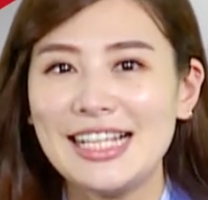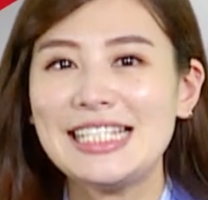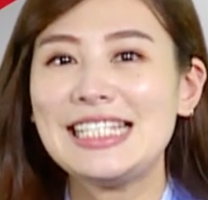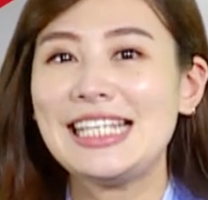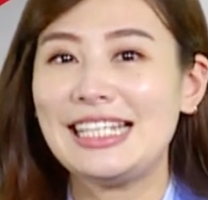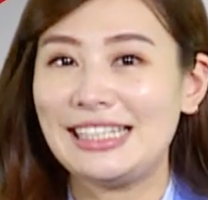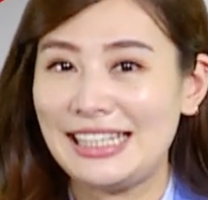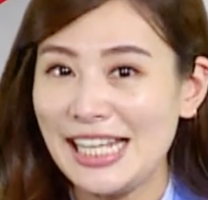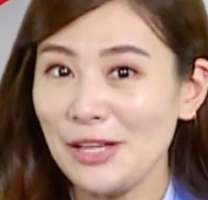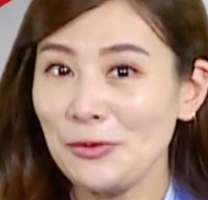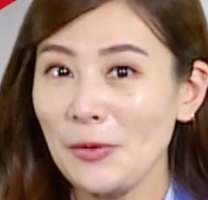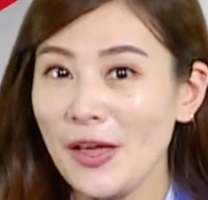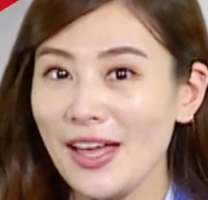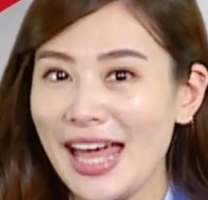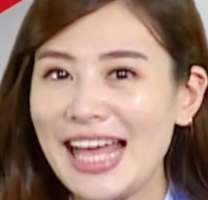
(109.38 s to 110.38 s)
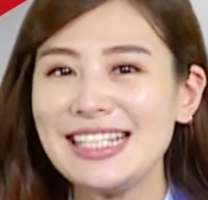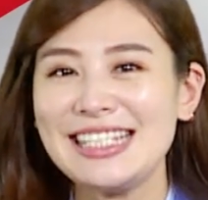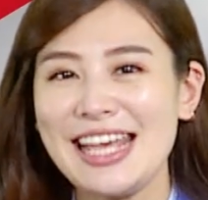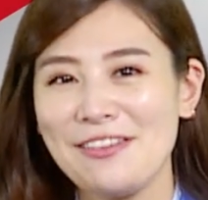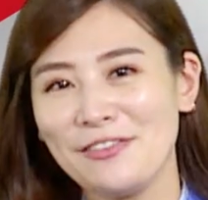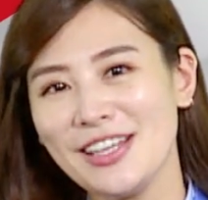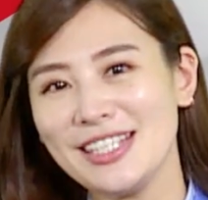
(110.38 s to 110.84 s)
请订阅、
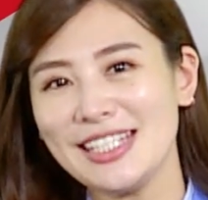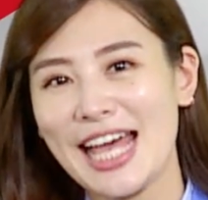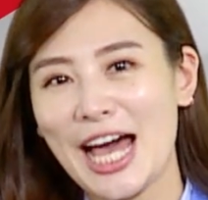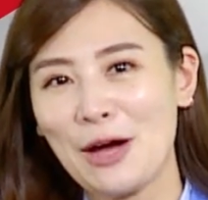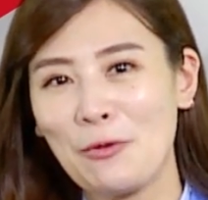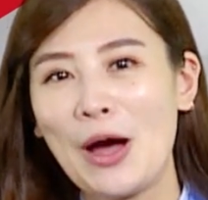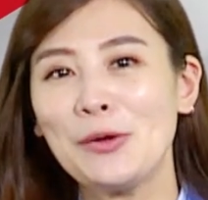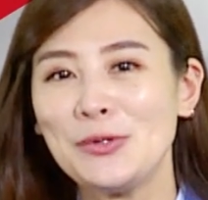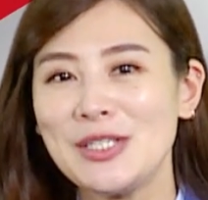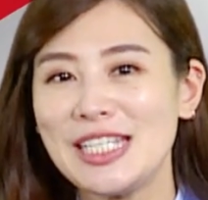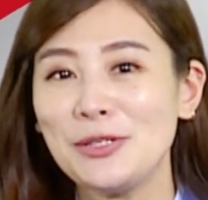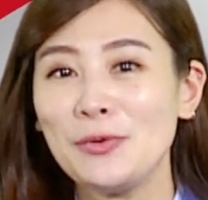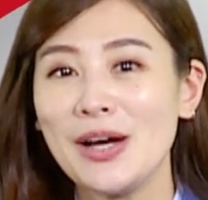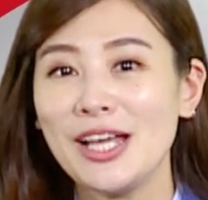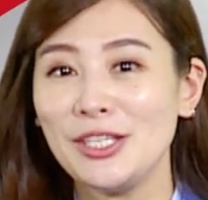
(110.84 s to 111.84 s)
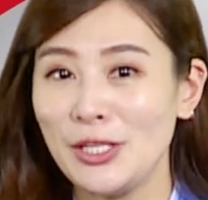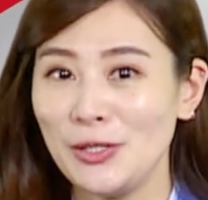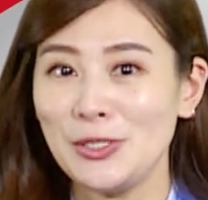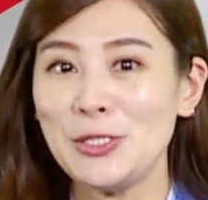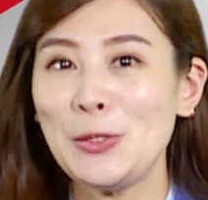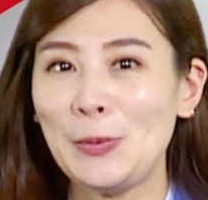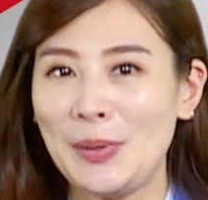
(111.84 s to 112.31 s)
按赞、分享华语新闻
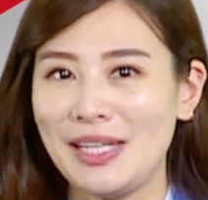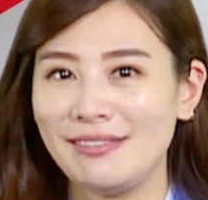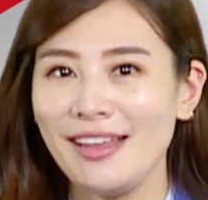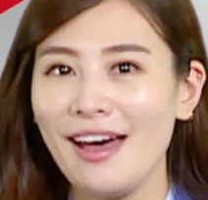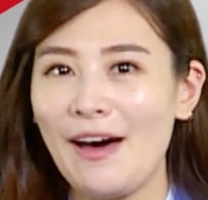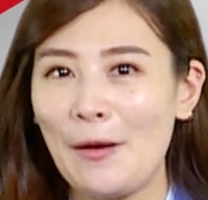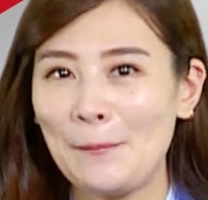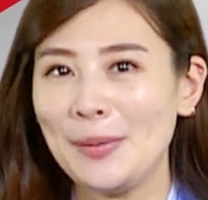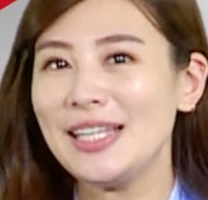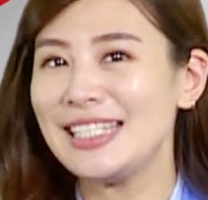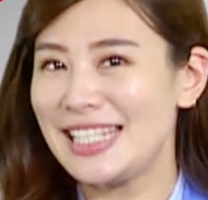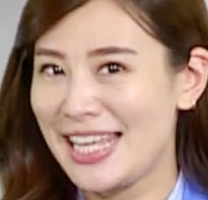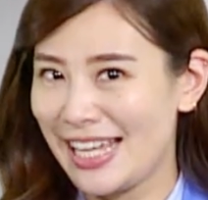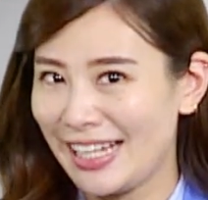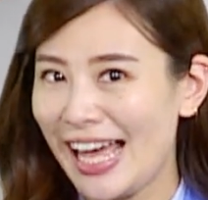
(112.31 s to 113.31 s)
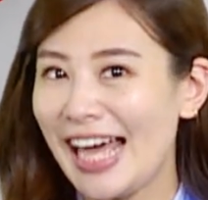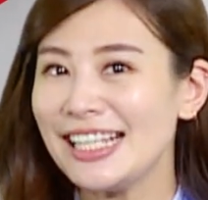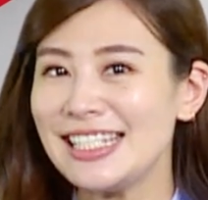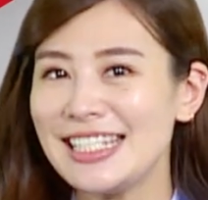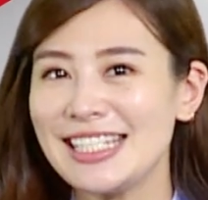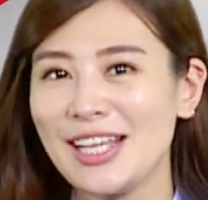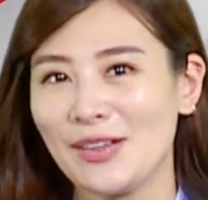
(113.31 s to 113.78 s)
YouTube 频道，并且
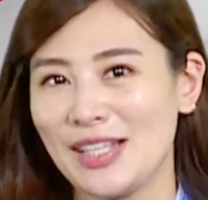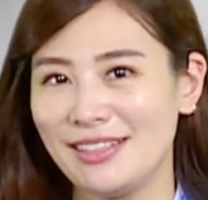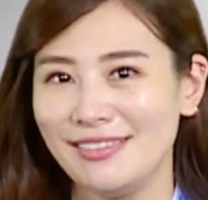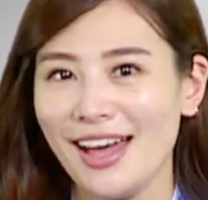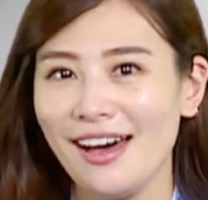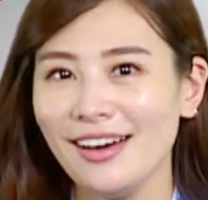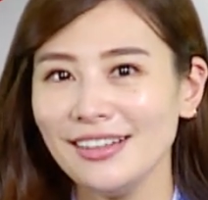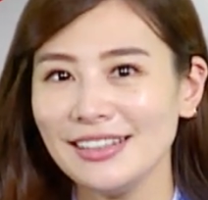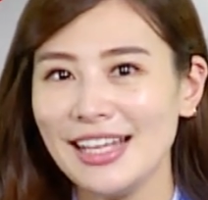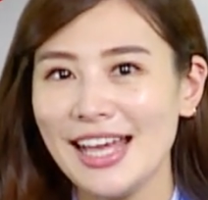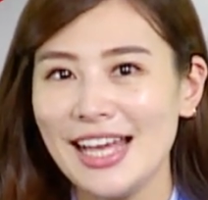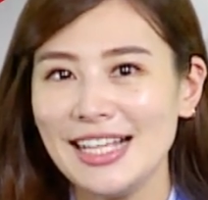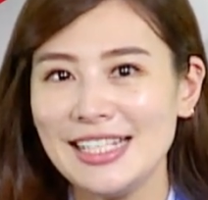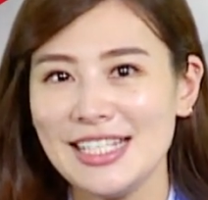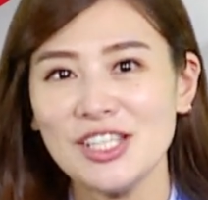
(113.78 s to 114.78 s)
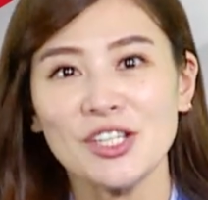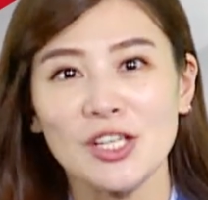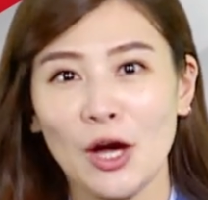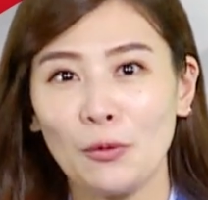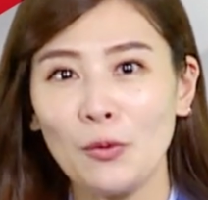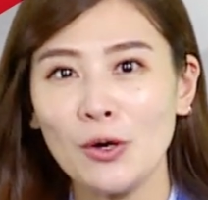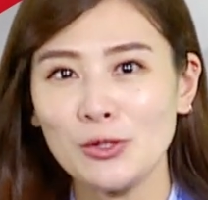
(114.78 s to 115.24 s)
开启小铃铛。及
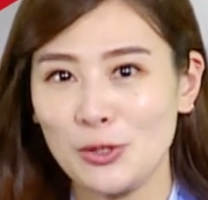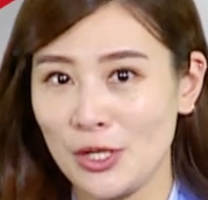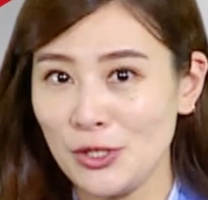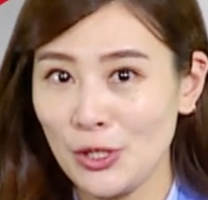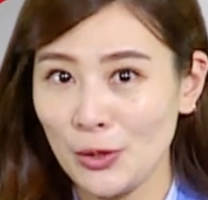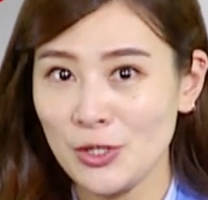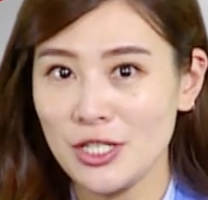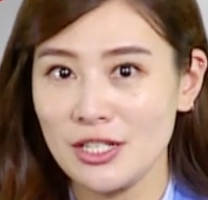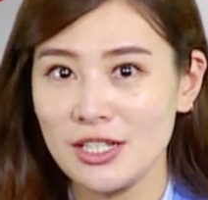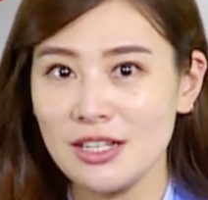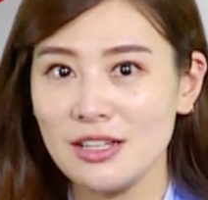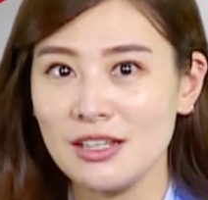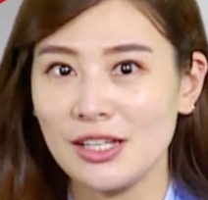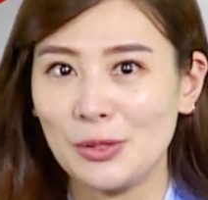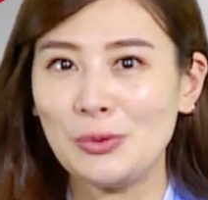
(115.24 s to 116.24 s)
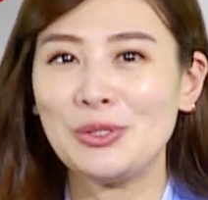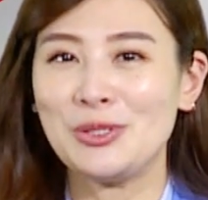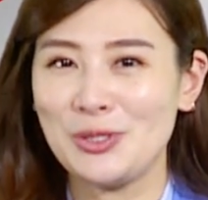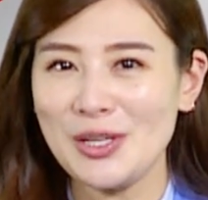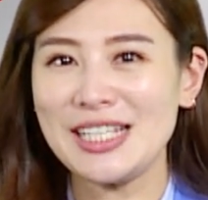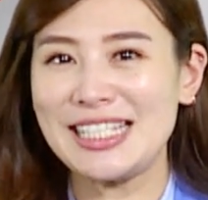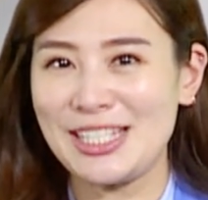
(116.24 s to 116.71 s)
时掌握全球时事
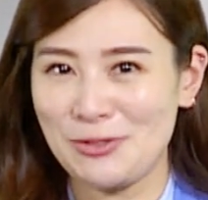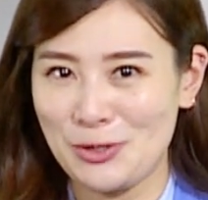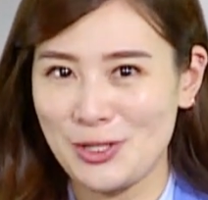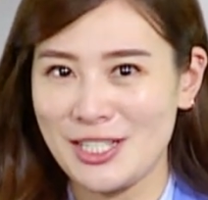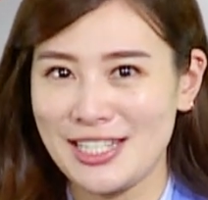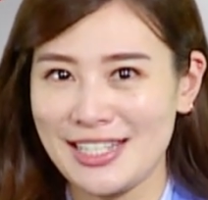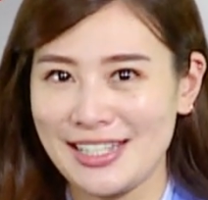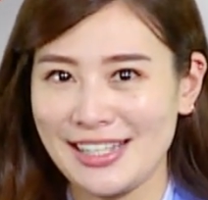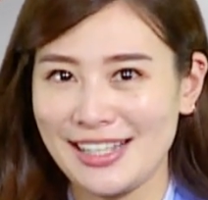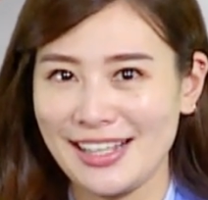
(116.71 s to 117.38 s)
与最新趋势。